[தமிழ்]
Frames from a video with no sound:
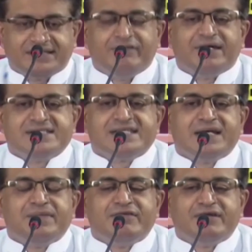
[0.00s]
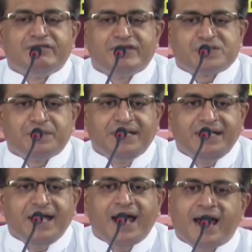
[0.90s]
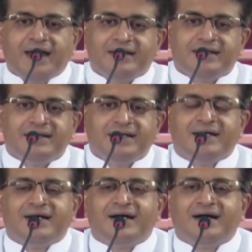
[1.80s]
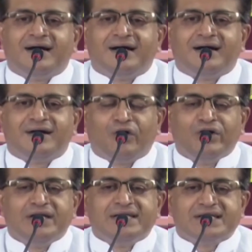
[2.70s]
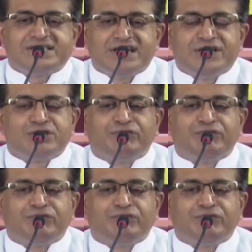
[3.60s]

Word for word: எரிபொருட்களின் விலை விலை உயர்த்தப்படும் அது இவ்வளவு காலம் இந்த வரலாற்றில்